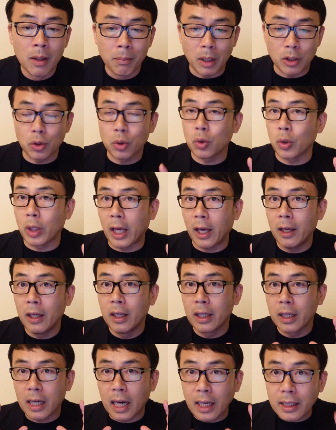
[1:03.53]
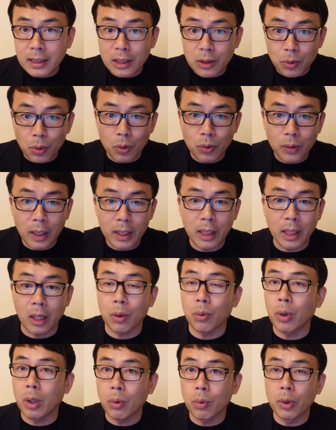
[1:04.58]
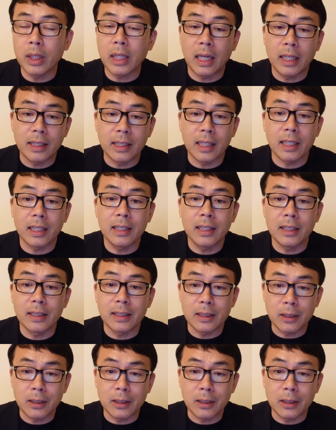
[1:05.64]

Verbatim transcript: まあちょっとね、解説を加えながらこれご理解いただきたいん